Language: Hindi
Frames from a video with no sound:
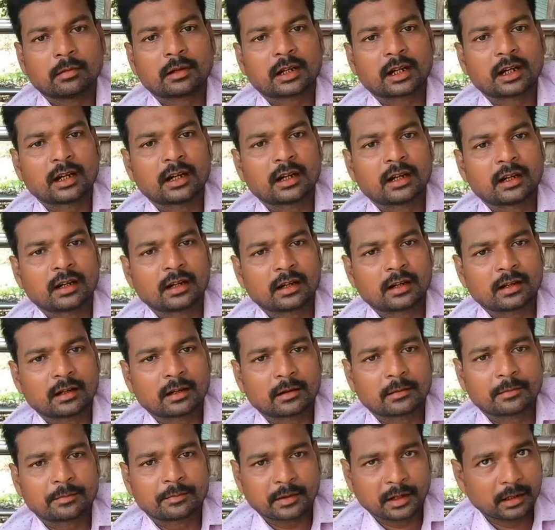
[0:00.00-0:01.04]
हमारा
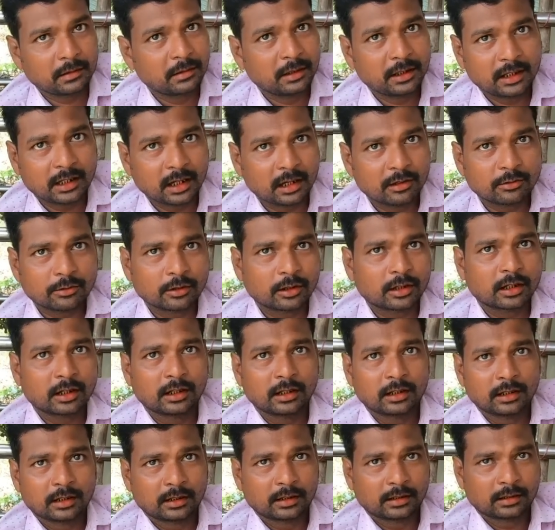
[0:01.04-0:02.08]
प्राइवेट काउंटर
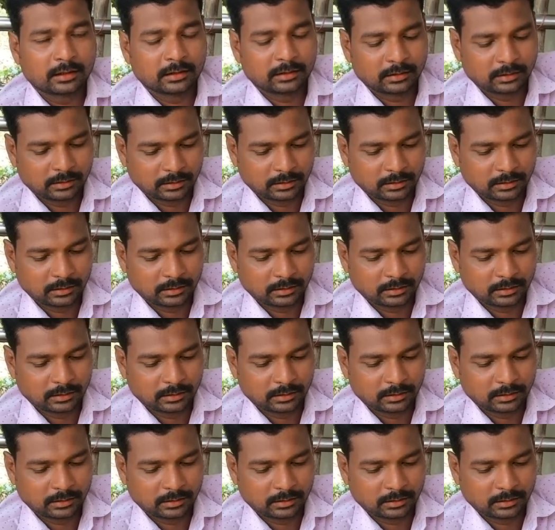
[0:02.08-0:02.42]
है अच्छा